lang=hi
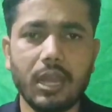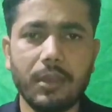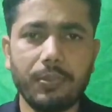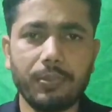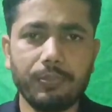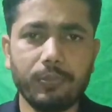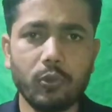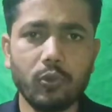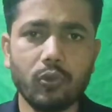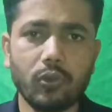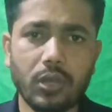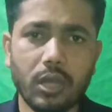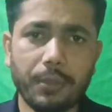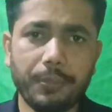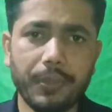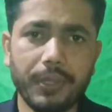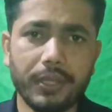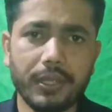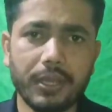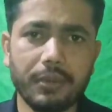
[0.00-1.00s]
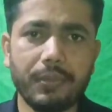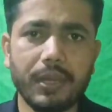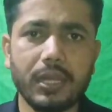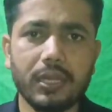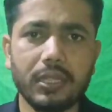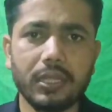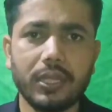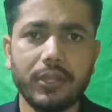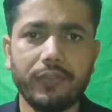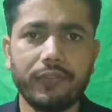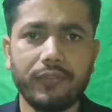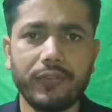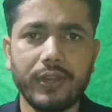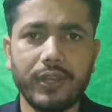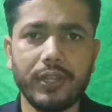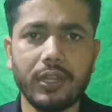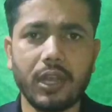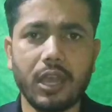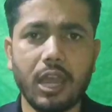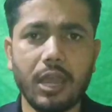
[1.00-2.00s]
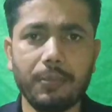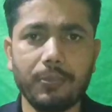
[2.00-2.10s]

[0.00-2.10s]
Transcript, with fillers: आप लोग काफ़ी कमाल के फ्रेंड